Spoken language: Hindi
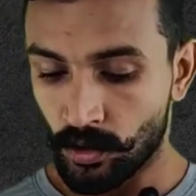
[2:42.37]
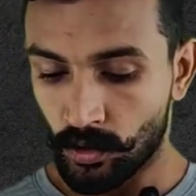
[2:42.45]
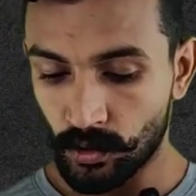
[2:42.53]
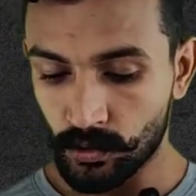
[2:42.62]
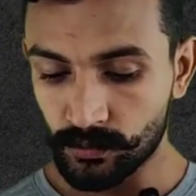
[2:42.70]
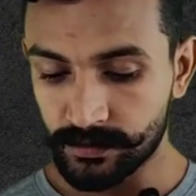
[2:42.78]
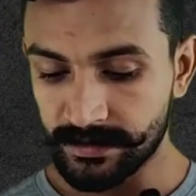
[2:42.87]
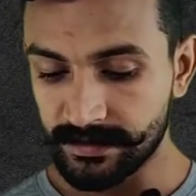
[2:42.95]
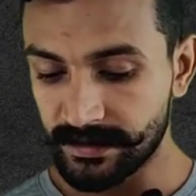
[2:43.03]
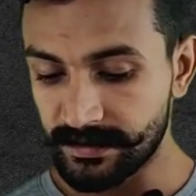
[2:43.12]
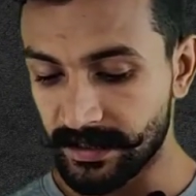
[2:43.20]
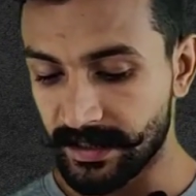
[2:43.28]
और दोस्तों इसके
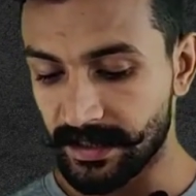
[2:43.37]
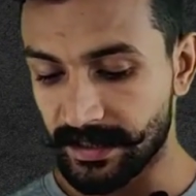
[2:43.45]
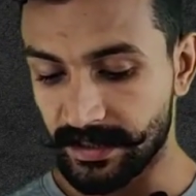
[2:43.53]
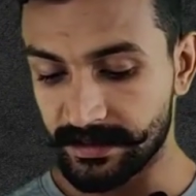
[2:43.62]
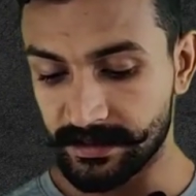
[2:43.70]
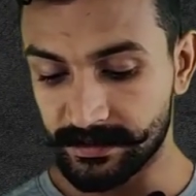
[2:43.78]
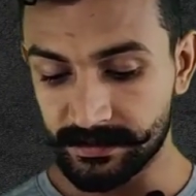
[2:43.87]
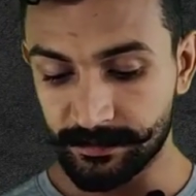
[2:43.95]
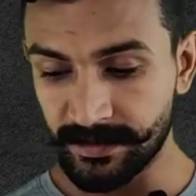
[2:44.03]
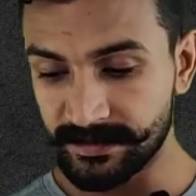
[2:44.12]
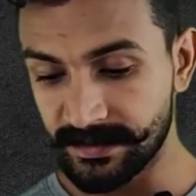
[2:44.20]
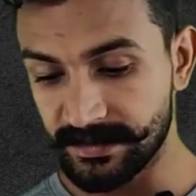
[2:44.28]
अंदर क्या क्या आता है
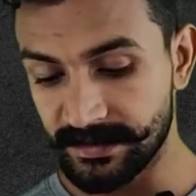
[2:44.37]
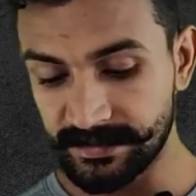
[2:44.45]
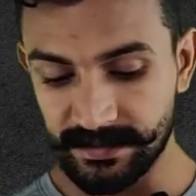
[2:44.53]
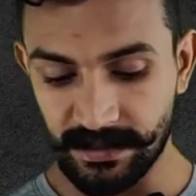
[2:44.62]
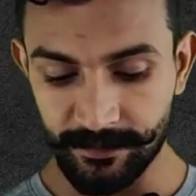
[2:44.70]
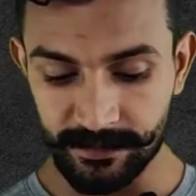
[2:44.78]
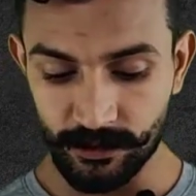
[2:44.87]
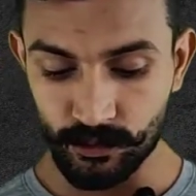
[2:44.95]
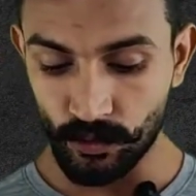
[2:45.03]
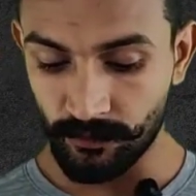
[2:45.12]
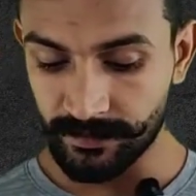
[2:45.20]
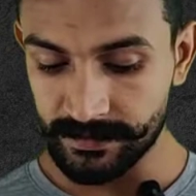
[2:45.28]
जिसमें से तीस ग्राम में से
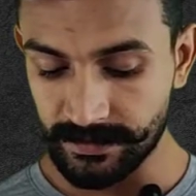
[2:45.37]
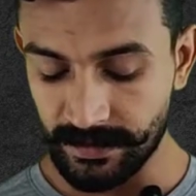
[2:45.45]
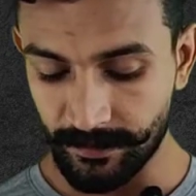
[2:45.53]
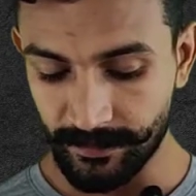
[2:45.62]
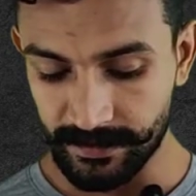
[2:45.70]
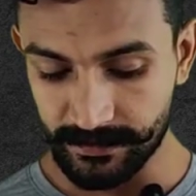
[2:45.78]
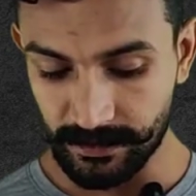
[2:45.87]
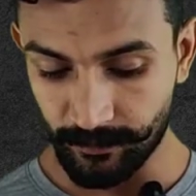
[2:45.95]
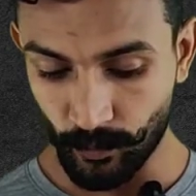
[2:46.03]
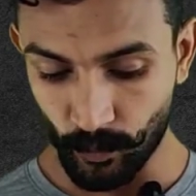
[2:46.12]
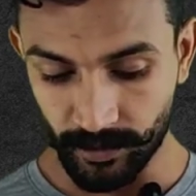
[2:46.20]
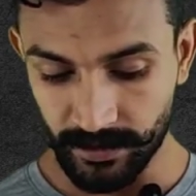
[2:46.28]
चौबीस ग्राम है इसका
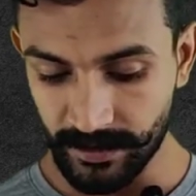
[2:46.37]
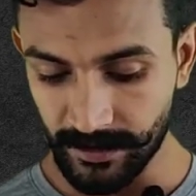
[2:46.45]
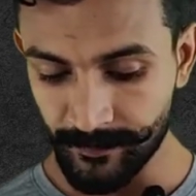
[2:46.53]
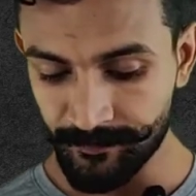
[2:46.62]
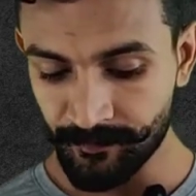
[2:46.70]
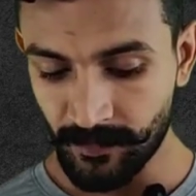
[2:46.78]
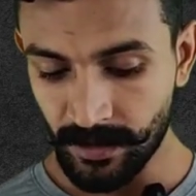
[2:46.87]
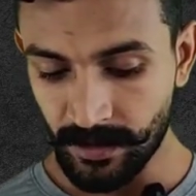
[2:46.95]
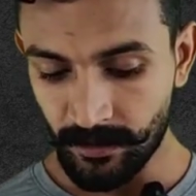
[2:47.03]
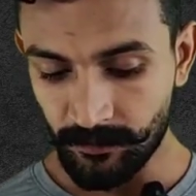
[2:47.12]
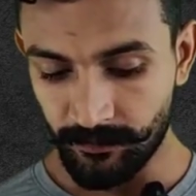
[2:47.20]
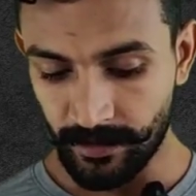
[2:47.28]
प्रोटीन है
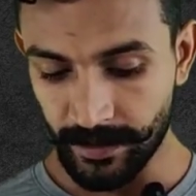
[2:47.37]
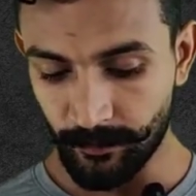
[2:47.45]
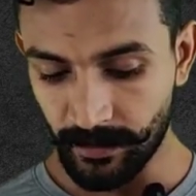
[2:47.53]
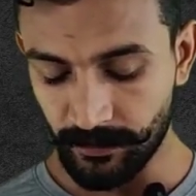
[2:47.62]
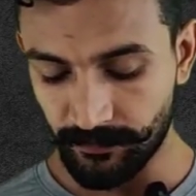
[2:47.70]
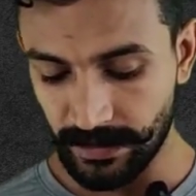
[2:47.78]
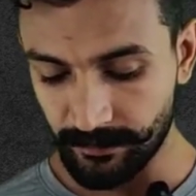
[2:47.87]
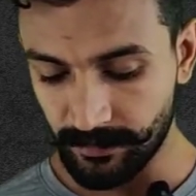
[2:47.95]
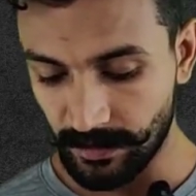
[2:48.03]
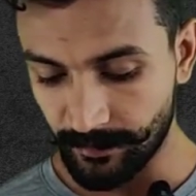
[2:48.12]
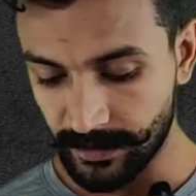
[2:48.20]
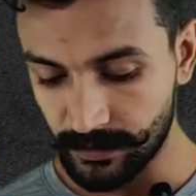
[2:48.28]
फाइव पॉइंट फाइव
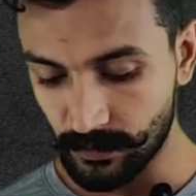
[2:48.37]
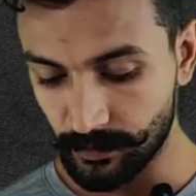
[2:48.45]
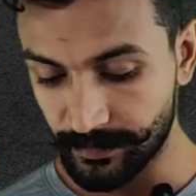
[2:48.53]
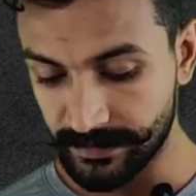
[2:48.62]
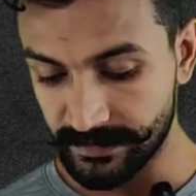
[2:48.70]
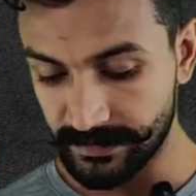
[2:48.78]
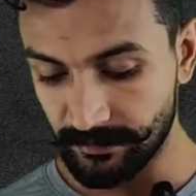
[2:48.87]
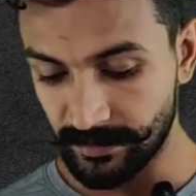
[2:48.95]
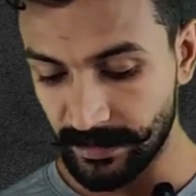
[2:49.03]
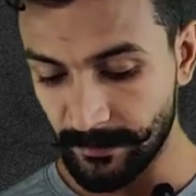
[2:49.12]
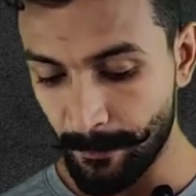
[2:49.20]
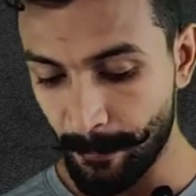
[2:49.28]
ग्राम है जो बी सी डबल
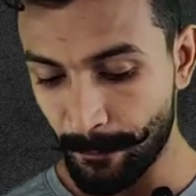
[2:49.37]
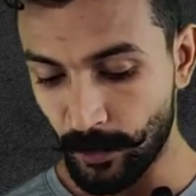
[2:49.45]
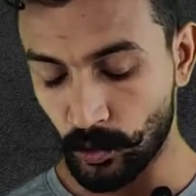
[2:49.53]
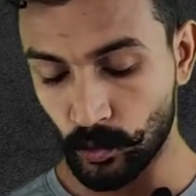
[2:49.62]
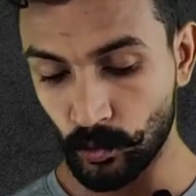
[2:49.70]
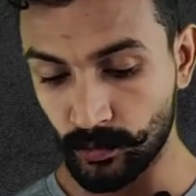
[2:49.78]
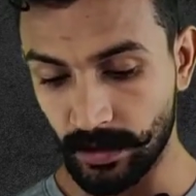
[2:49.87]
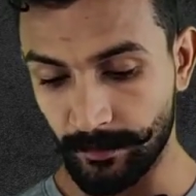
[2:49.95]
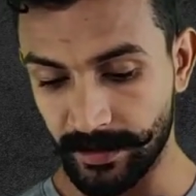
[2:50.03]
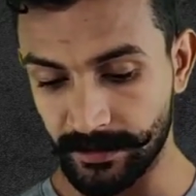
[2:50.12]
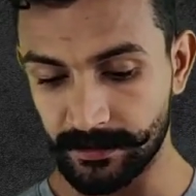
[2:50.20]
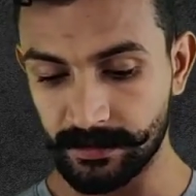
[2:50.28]
है और
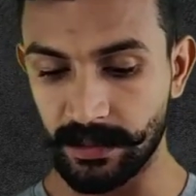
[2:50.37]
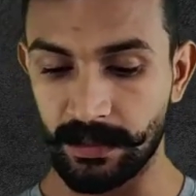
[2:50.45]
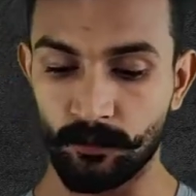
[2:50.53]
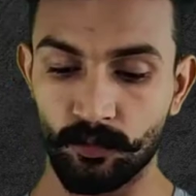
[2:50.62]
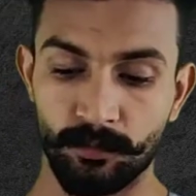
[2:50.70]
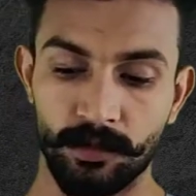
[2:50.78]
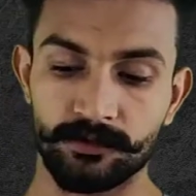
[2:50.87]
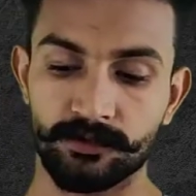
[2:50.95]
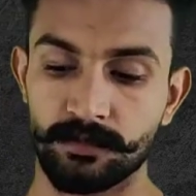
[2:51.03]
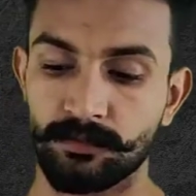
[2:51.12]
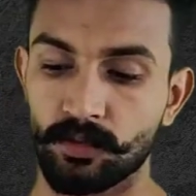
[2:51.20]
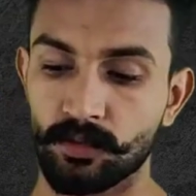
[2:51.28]
ग्लूटामाइन आपको बॉक्स की
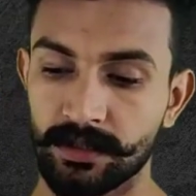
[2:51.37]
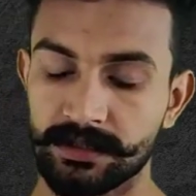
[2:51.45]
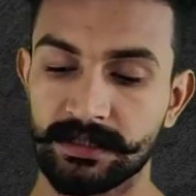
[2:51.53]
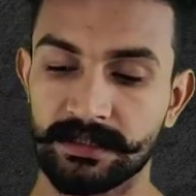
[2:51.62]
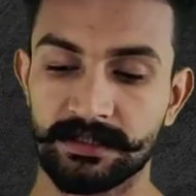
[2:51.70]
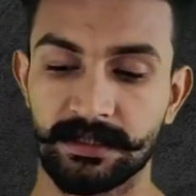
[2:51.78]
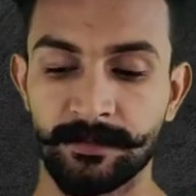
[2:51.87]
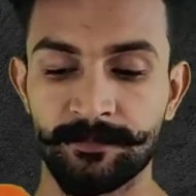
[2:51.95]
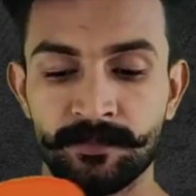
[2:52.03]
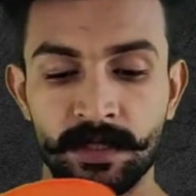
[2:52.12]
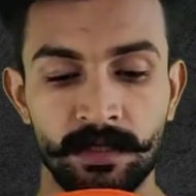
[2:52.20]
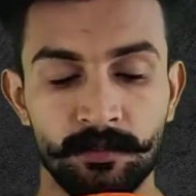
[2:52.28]
फ़ोटो अच्छे से
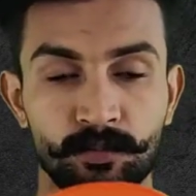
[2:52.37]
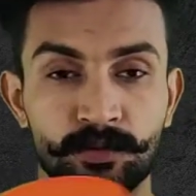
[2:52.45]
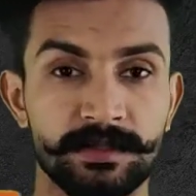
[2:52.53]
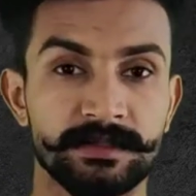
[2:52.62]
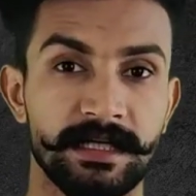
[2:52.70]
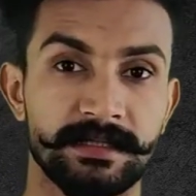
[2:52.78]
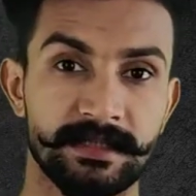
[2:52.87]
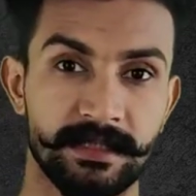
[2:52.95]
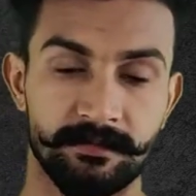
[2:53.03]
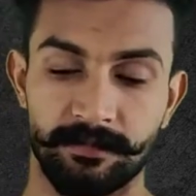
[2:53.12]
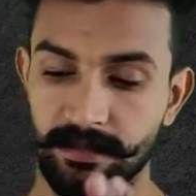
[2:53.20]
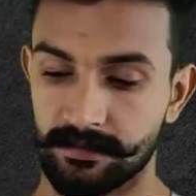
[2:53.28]
पूरी साइड से
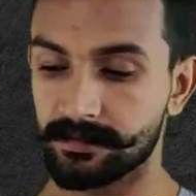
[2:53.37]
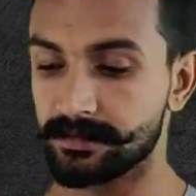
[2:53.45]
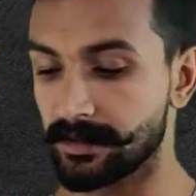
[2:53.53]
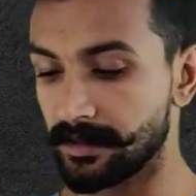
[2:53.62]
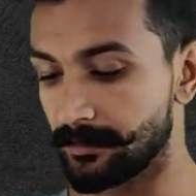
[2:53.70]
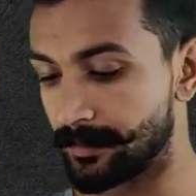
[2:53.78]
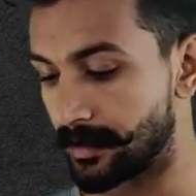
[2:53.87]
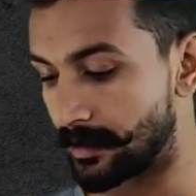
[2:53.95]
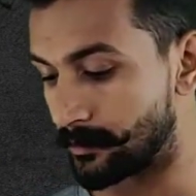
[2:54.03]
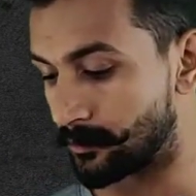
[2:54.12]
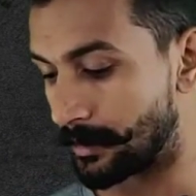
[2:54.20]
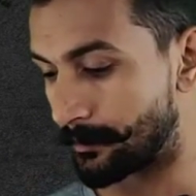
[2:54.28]
एक बार स्क्रीन पे डाल
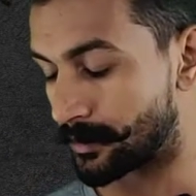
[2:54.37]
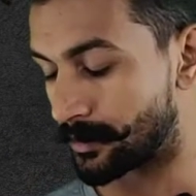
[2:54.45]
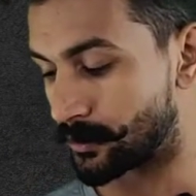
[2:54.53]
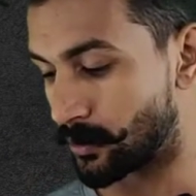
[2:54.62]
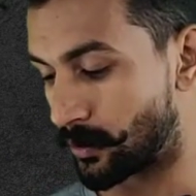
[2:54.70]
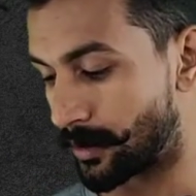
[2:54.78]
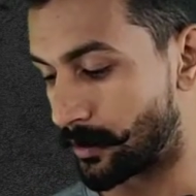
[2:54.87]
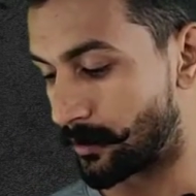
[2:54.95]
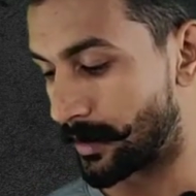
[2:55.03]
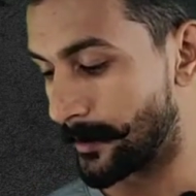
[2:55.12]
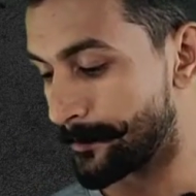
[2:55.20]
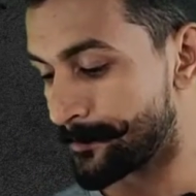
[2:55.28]
दूंगा आपको शो हो रही होंगी